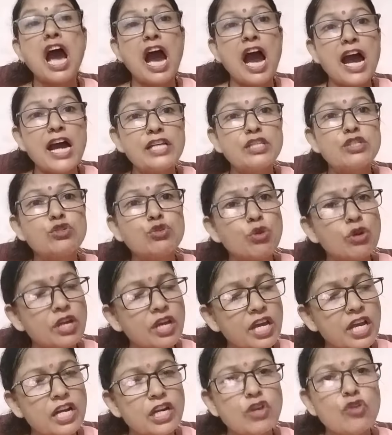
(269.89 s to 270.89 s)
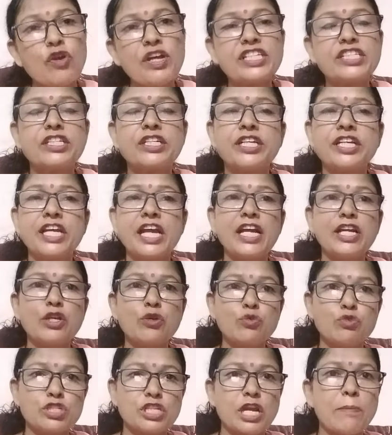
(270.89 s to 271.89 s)
हाथ जोड़कर रिक्वेस्ट की है
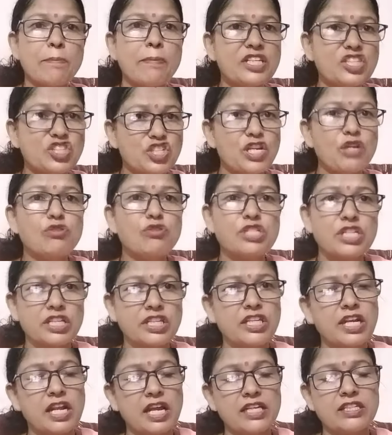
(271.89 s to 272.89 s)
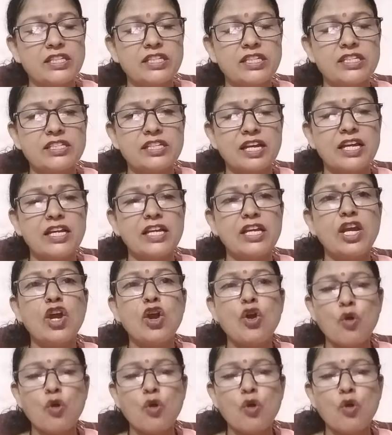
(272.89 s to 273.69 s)
कि उसके बच्चे उसे दिला दिए जाए